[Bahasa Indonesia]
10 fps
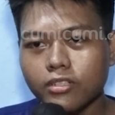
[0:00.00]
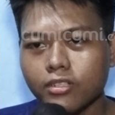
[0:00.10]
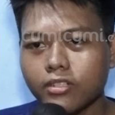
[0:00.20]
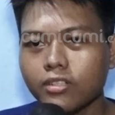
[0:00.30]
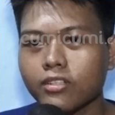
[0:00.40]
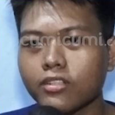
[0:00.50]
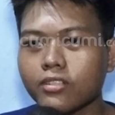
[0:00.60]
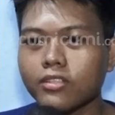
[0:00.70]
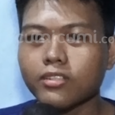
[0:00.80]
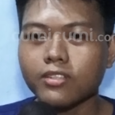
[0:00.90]
Oh,
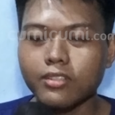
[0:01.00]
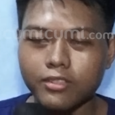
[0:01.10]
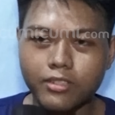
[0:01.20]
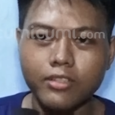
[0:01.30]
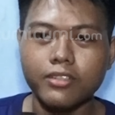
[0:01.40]
oleh-oleh. Nah,